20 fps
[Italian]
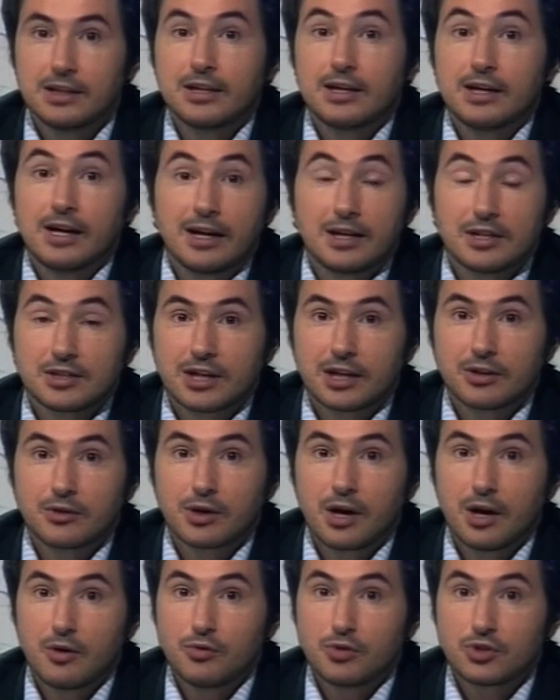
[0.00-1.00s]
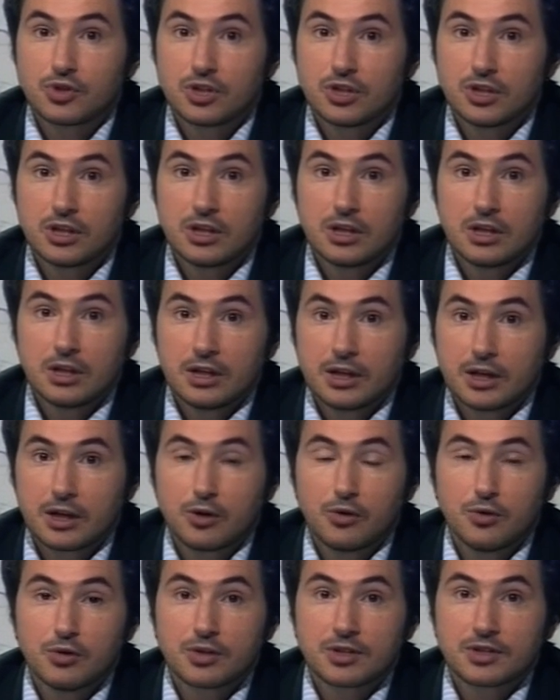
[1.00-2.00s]
Alessandro Gaucci eh,
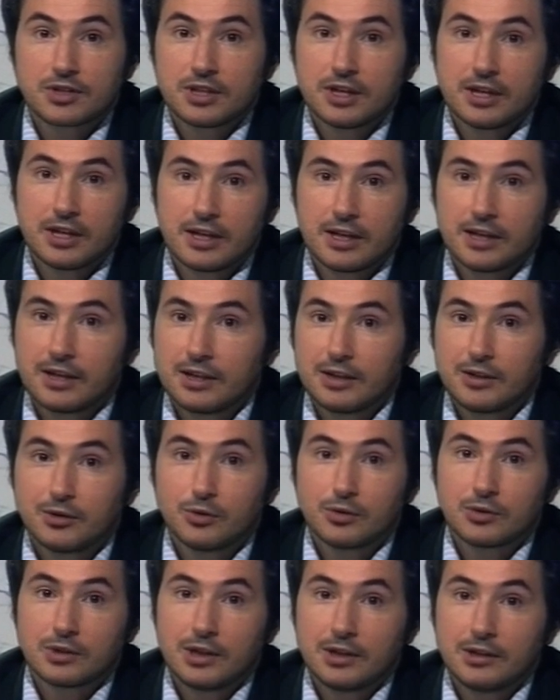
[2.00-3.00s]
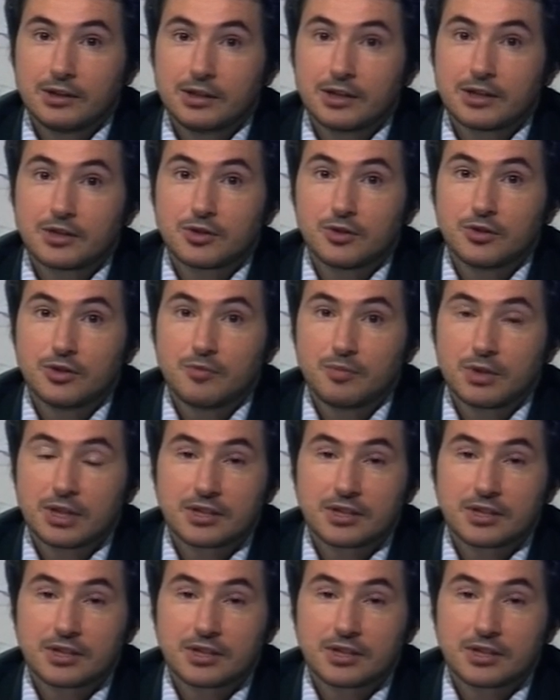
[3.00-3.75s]
corse in tutte le direzioni per